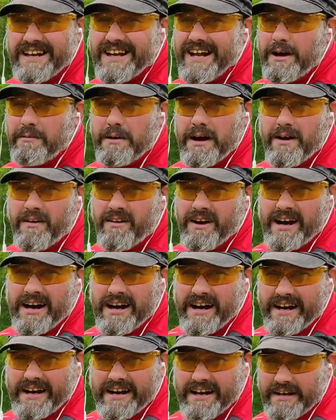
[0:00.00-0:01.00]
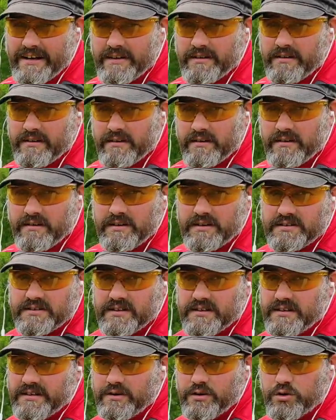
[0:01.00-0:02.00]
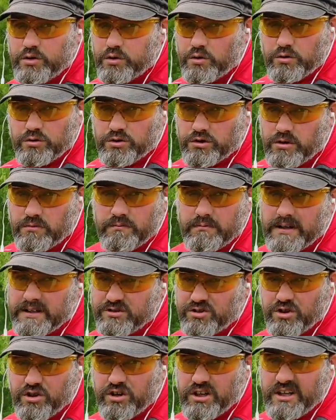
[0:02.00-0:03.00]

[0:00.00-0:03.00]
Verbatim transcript: que es la más baja que hay, es el de construcción más